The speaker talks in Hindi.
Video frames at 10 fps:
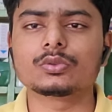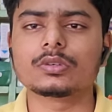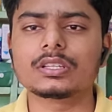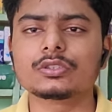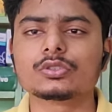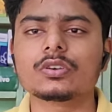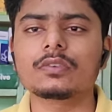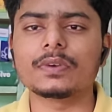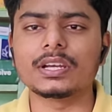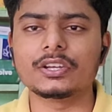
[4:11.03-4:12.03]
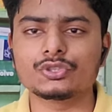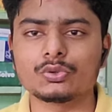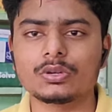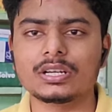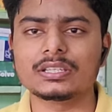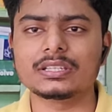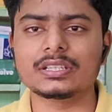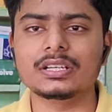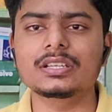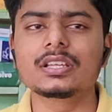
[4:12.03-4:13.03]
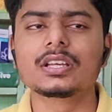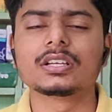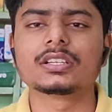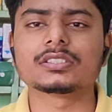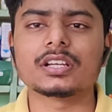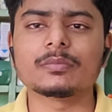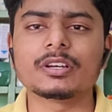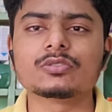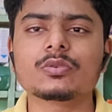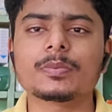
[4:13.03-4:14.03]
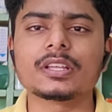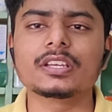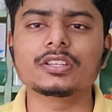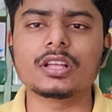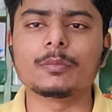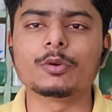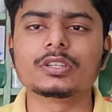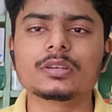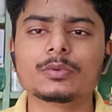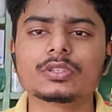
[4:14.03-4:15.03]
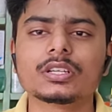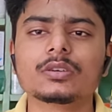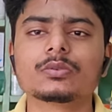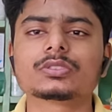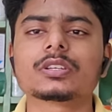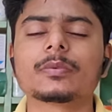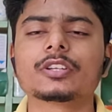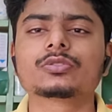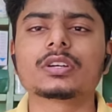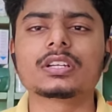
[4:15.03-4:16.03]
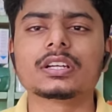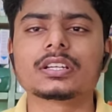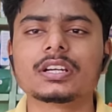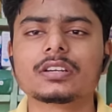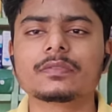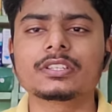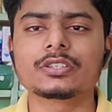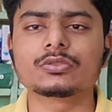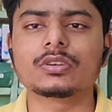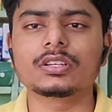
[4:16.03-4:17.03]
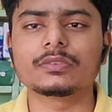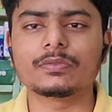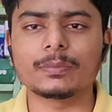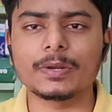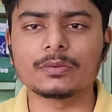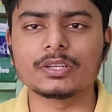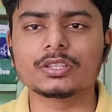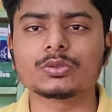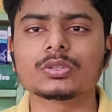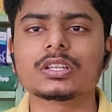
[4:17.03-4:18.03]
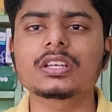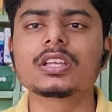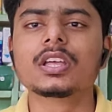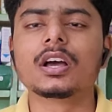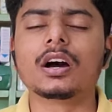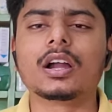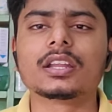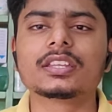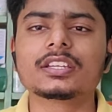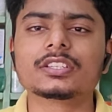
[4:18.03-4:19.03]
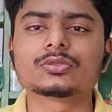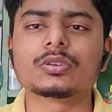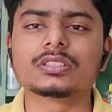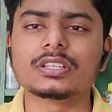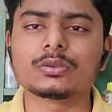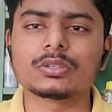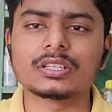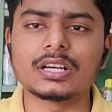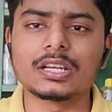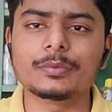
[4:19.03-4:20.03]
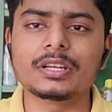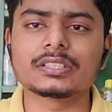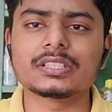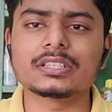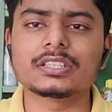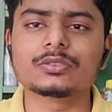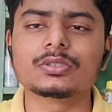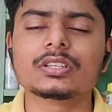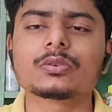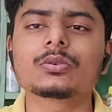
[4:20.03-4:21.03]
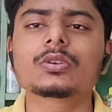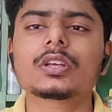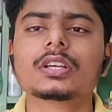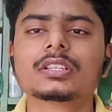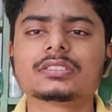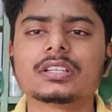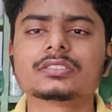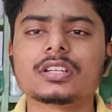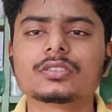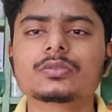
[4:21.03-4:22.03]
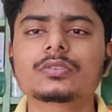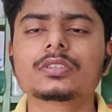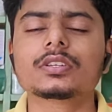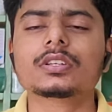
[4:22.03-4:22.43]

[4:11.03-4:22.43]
तुरंत जो है फैलना शुरू कर देता है किसान भाइयों पहले अमोनियम होता है उसके बाद जो है नाइट्रेट में ये जो है परिवर्तित होता है आठ दिन इसको रिजल्ट को दिखाने में लग जाते हैं यूरिया को किसान साथियों